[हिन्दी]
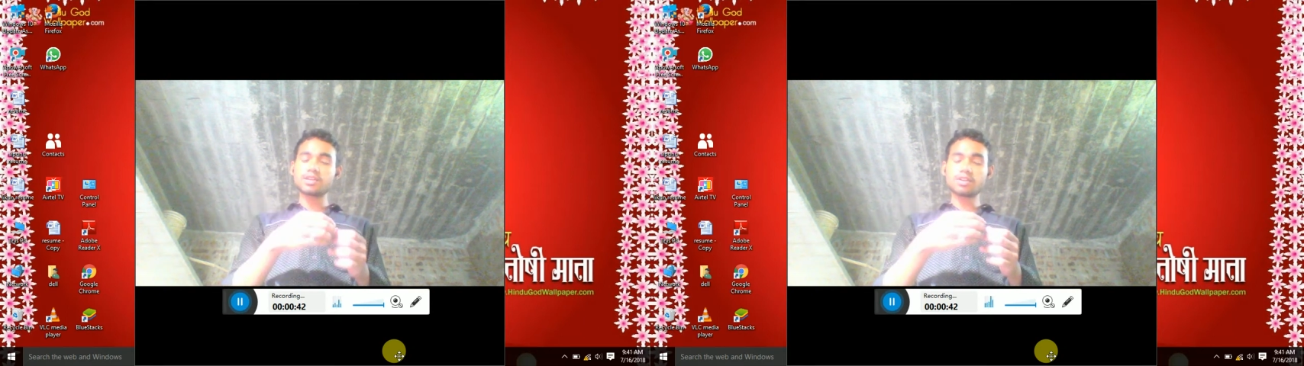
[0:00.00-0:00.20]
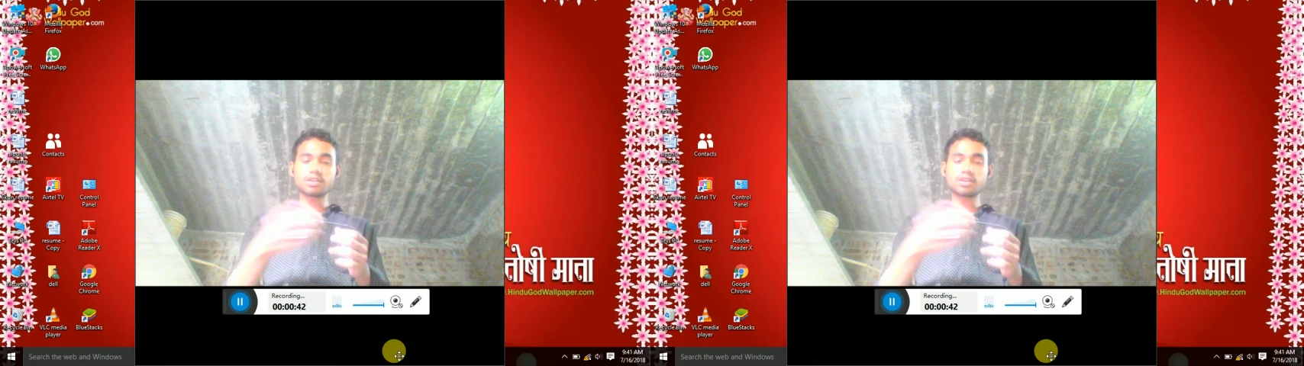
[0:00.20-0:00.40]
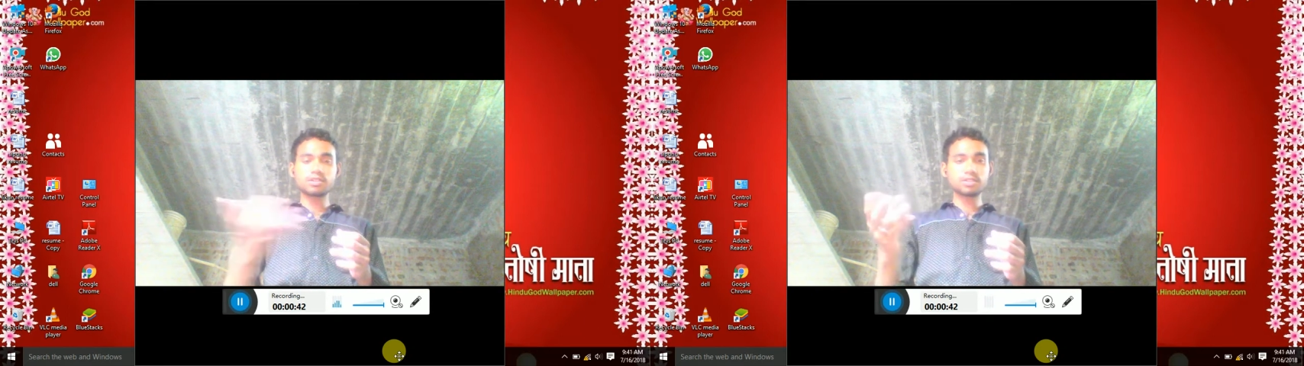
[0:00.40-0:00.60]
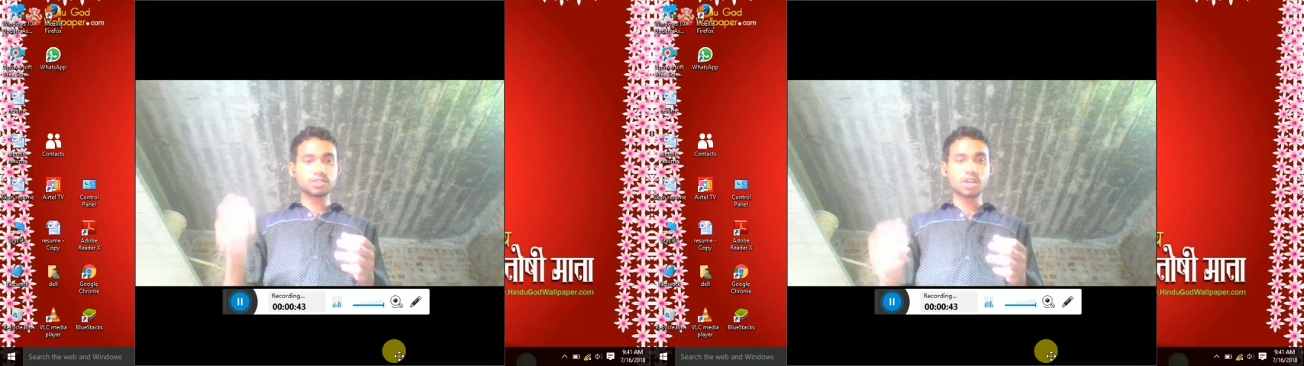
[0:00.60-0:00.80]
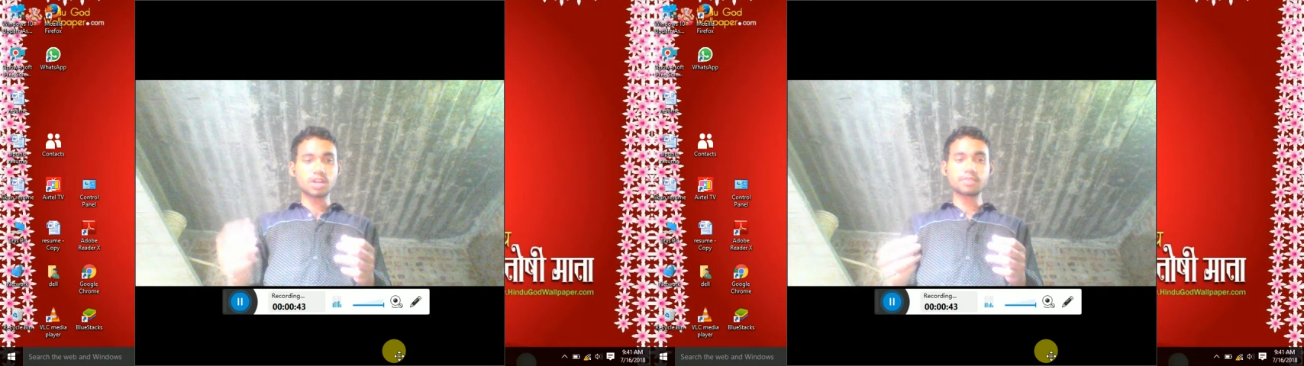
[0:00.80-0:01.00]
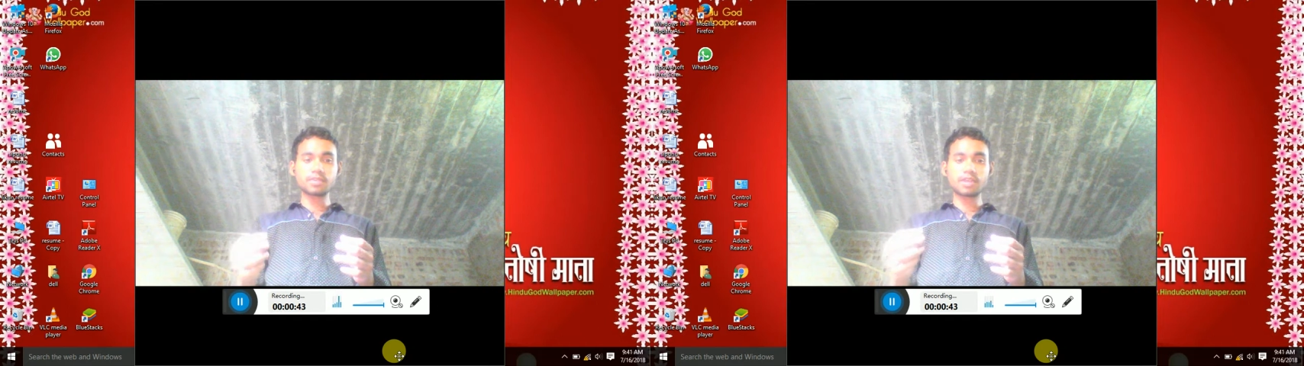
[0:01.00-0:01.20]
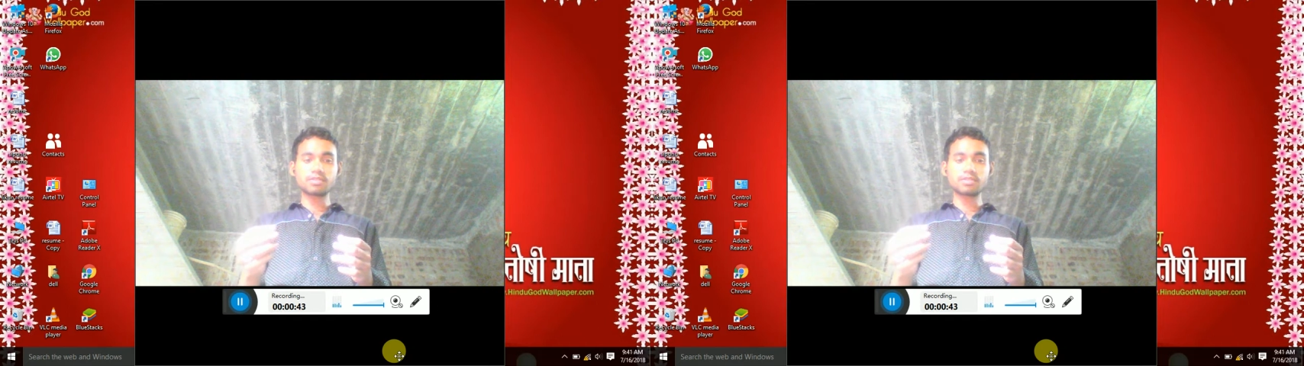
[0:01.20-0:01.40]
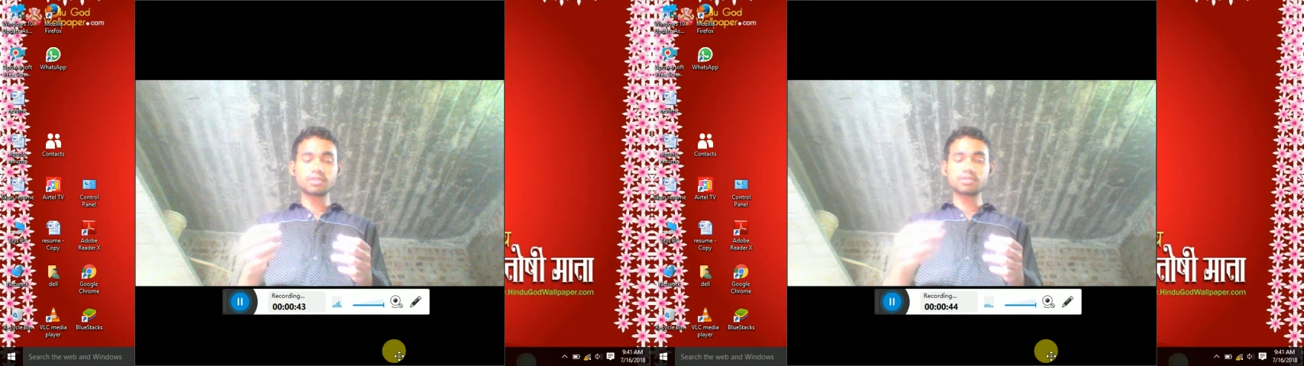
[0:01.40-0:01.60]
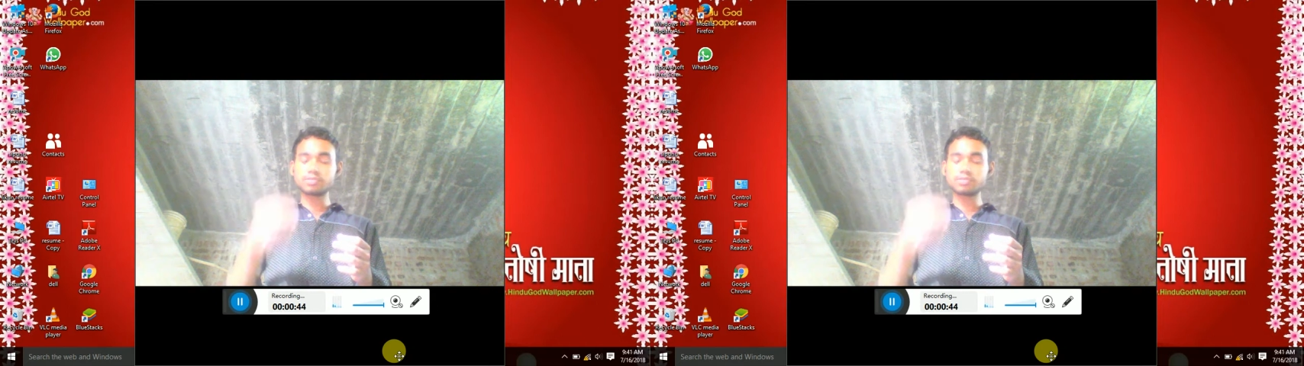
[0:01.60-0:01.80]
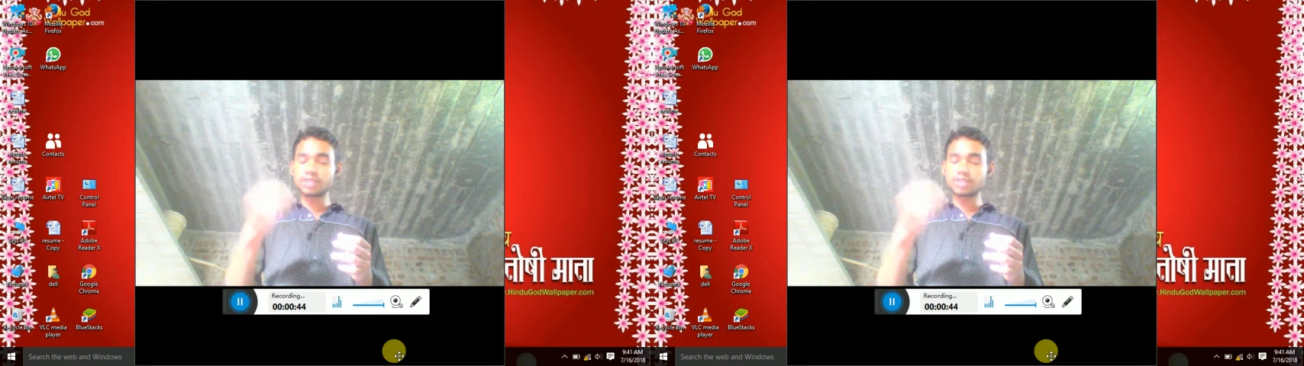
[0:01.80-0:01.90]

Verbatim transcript: हर संग डाउनलोड